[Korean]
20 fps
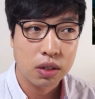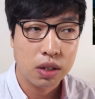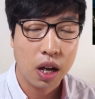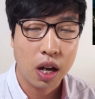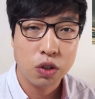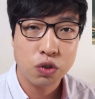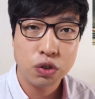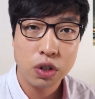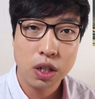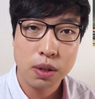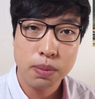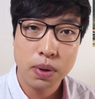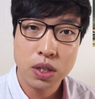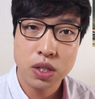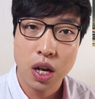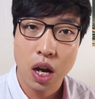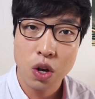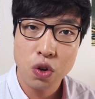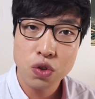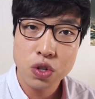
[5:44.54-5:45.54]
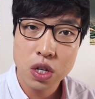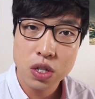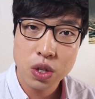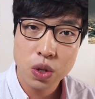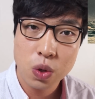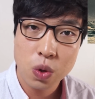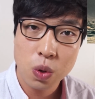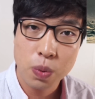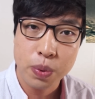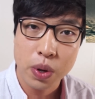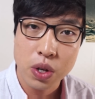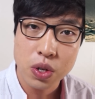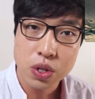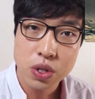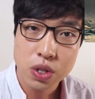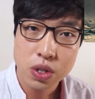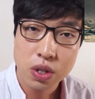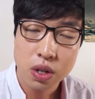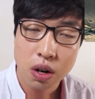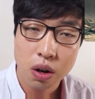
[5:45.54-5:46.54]
나중에 막 자유자재로
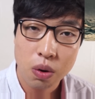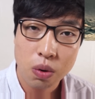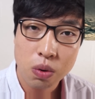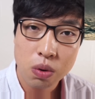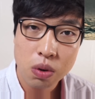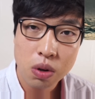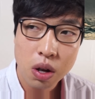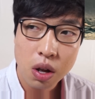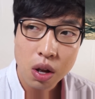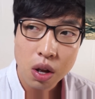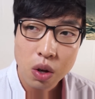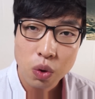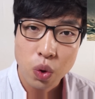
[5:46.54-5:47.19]
변신을 하고